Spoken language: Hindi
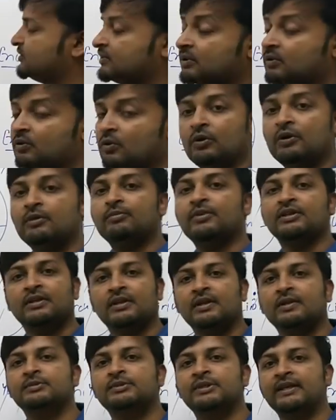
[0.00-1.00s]
से कोई
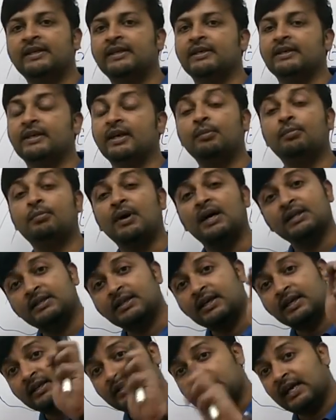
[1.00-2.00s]
मतलब नहीं अब बात
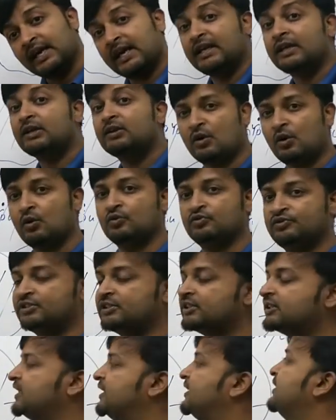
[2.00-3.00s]
करेंगे एनक्लोज
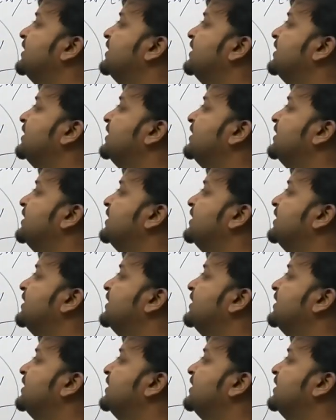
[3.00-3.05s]
की